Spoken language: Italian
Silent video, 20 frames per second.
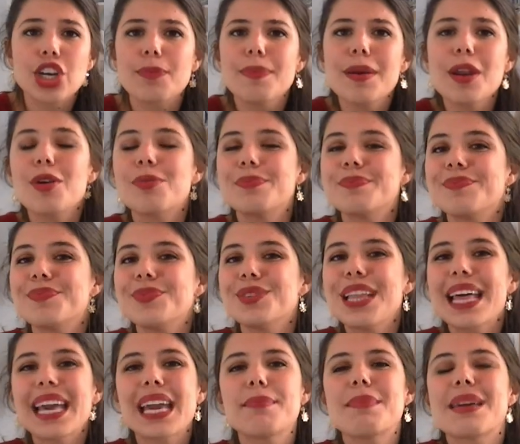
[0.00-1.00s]
però non
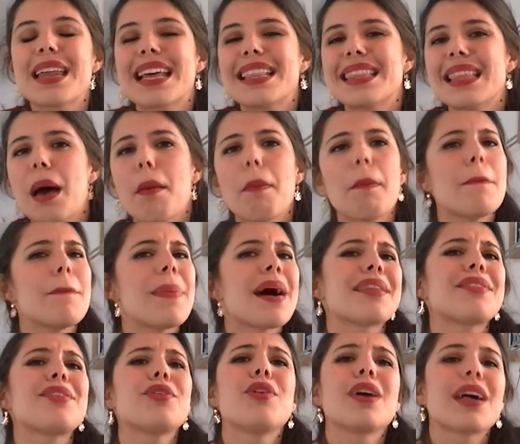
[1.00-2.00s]
è che mi renda
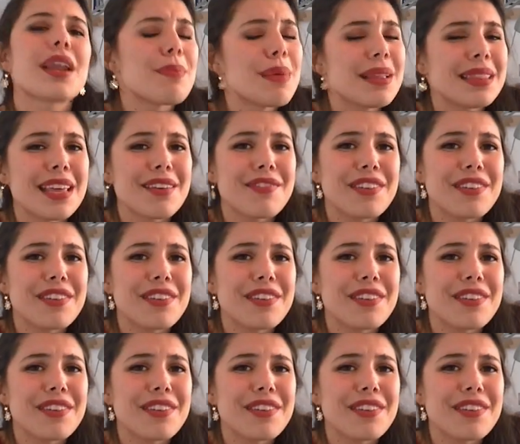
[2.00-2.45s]
particolarmente